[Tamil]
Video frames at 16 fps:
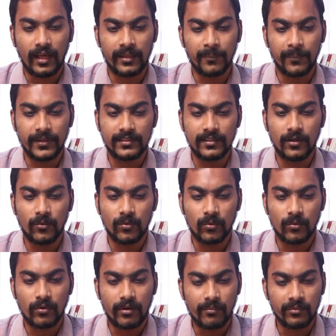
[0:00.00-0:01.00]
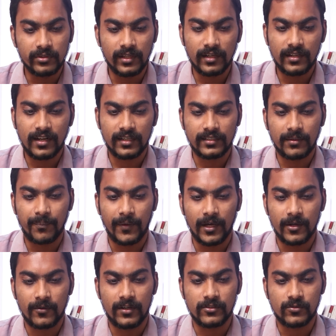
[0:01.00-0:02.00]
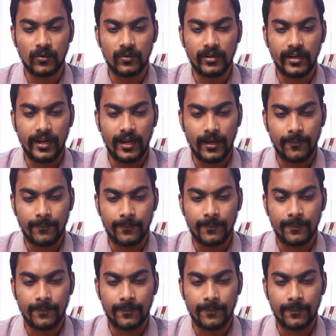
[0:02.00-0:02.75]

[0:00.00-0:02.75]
அதை பத்தின உங்களுடைய முதல் கட்ட பார்வையை சொல்லுங்க ஐயா